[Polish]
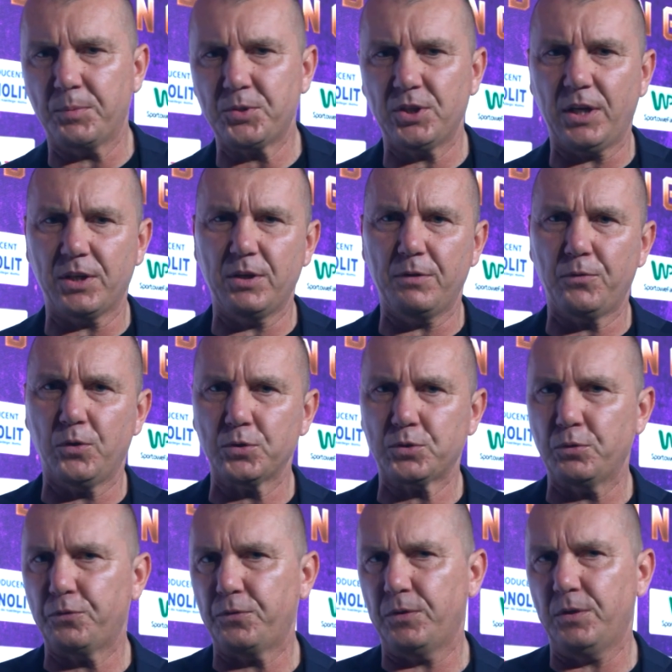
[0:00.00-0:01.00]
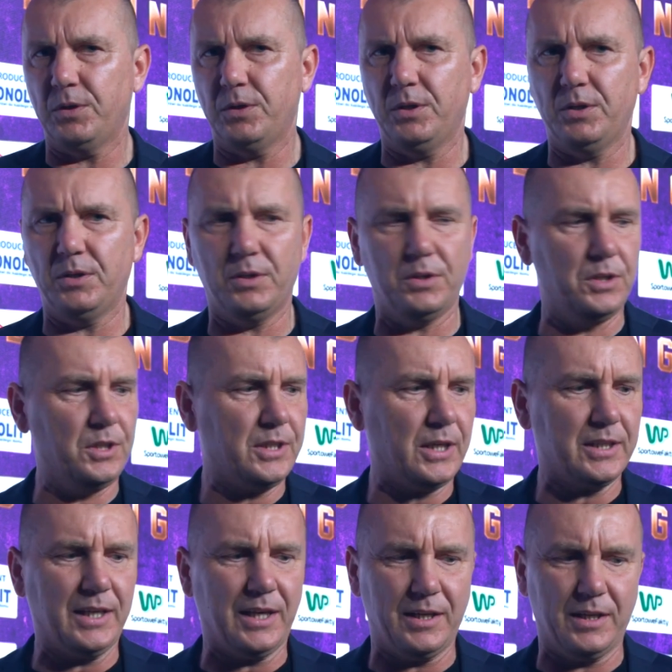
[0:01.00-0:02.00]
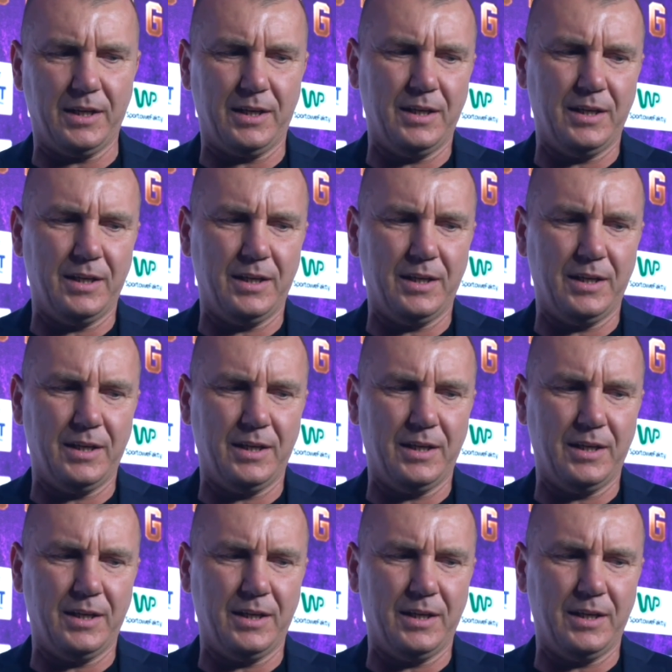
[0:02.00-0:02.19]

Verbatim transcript: obcinanie włosów i, i, i, tak dalej.